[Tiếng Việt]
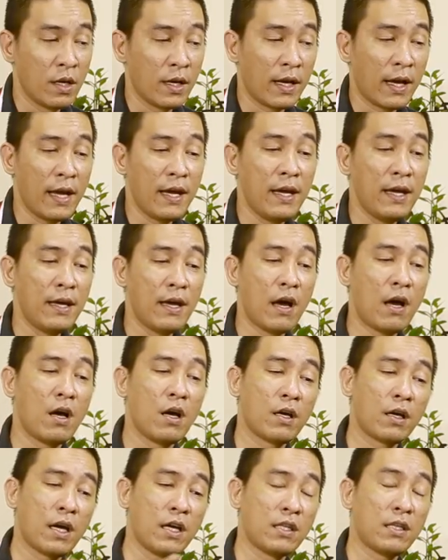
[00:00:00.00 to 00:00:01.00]
cái
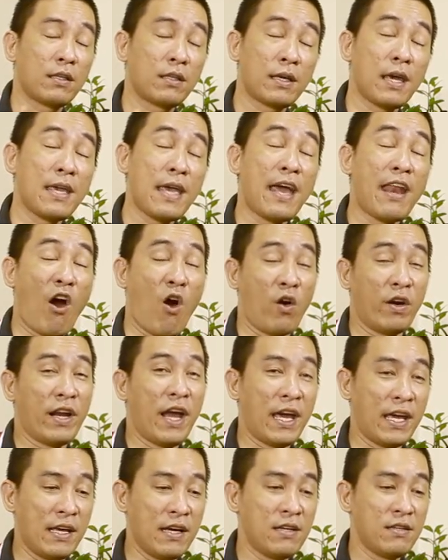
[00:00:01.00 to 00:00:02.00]
ờ, cái cái giai đoạn
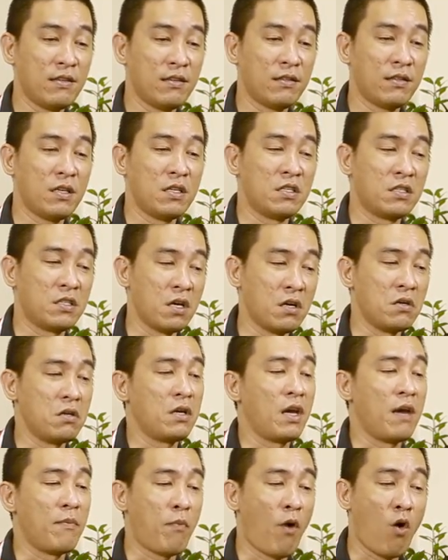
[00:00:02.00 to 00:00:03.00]
này á, thì sự
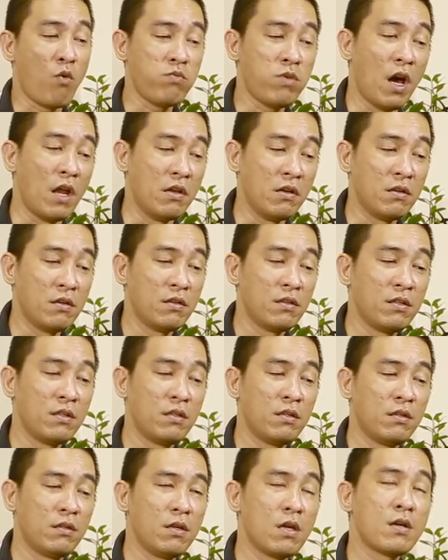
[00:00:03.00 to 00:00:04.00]
nghiệp ổn định
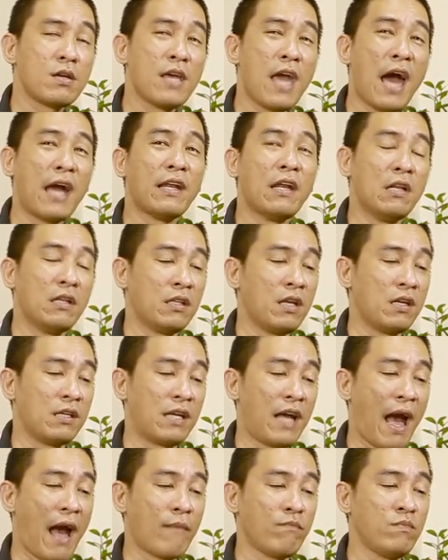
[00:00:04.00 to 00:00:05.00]
nhưng gia đình tình
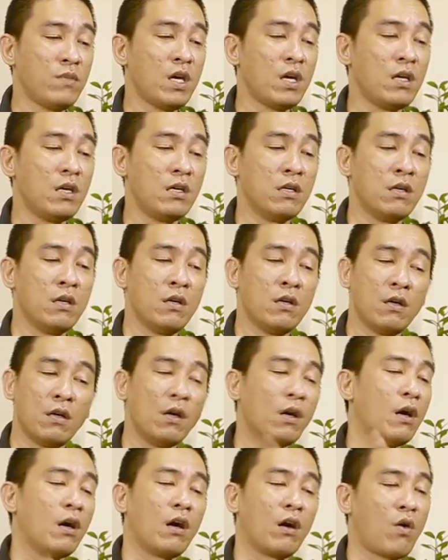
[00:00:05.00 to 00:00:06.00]
cảm thì
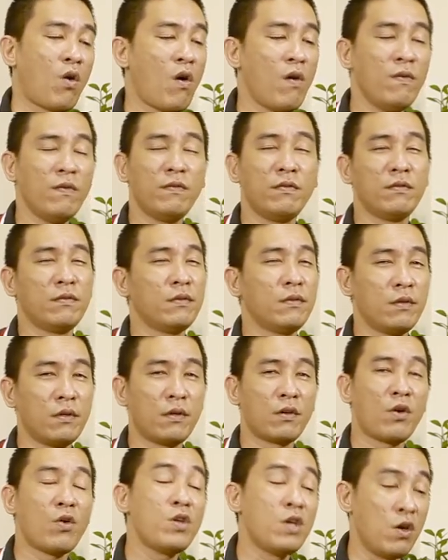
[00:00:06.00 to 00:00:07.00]
uh, có
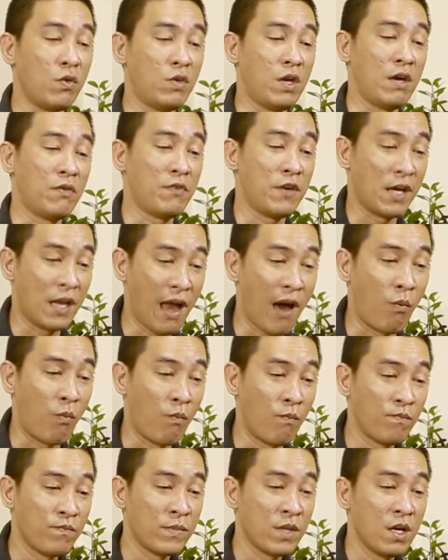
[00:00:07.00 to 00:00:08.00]
có nhiều chuyện phiền lòng
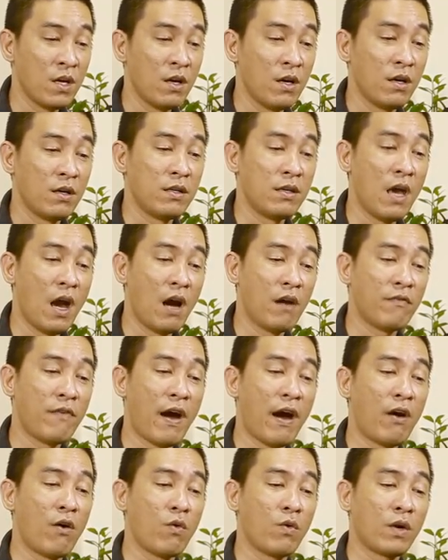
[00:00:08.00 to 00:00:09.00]
nhờ
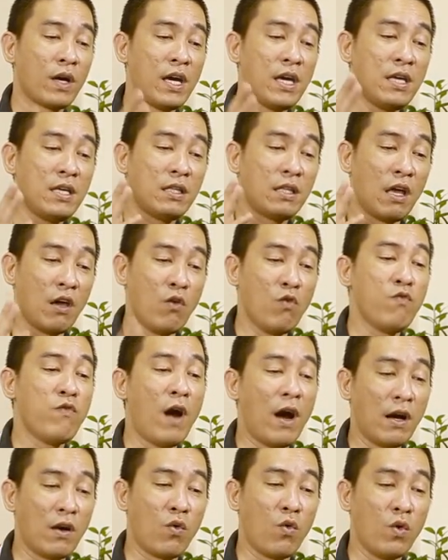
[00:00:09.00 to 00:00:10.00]
vào cái tiểu
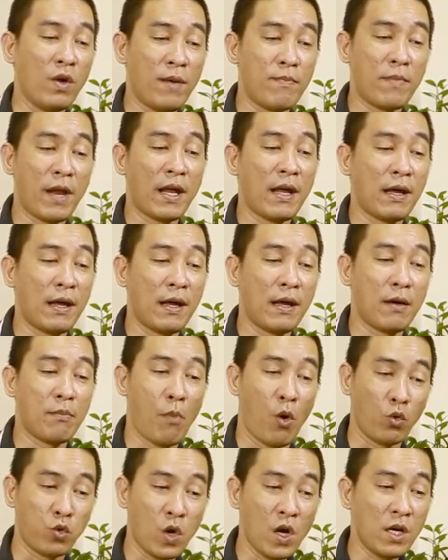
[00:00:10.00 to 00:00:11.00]
vận của năm nay
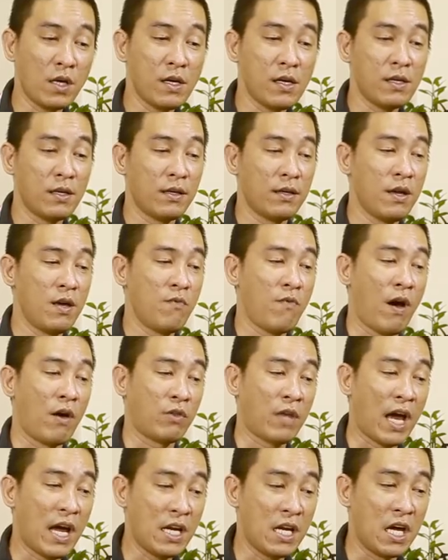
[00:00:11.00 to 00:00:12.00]
mậu tuất á, đi vào
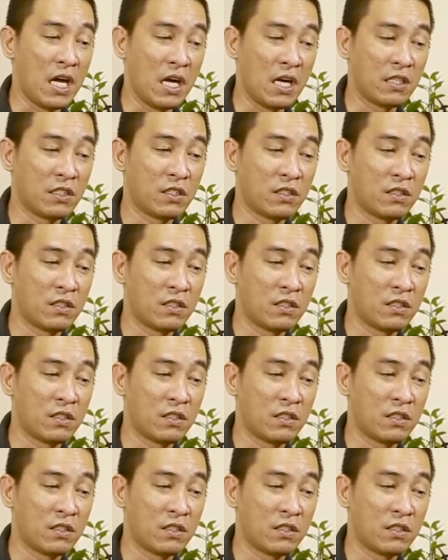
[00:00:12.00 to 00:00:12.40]
thắng địa